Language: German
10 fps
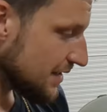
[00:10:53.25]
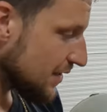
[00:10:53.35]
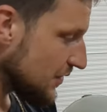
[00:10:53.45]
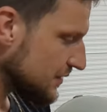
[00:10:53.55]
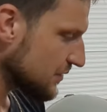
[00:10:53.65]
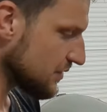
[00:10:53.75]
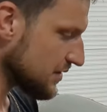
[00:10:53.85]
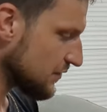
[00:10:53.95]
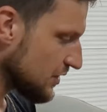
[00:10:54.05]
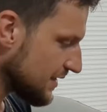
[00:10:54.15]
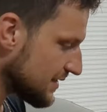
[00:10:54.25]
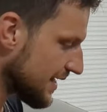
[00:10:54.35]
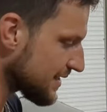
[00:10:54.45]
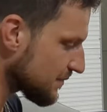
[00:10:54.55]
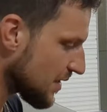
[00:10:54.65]
heraus und das würde ich jetzt
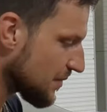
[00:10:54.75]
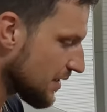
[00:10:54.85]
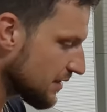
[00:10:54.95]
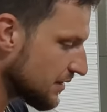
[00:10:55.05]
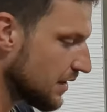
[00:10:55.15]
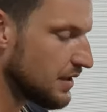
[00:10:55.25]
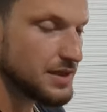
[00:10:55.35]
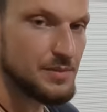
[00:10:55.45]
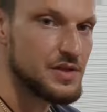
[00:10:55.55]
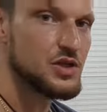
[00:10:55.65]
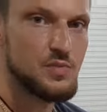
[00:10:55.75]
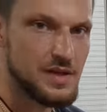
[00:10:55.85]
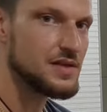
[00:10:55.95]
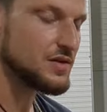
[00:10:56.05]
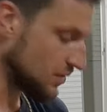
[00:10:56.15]
erstmal machen, damit ich
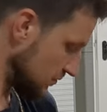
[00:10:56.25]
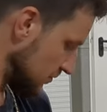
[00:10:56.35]
später... Was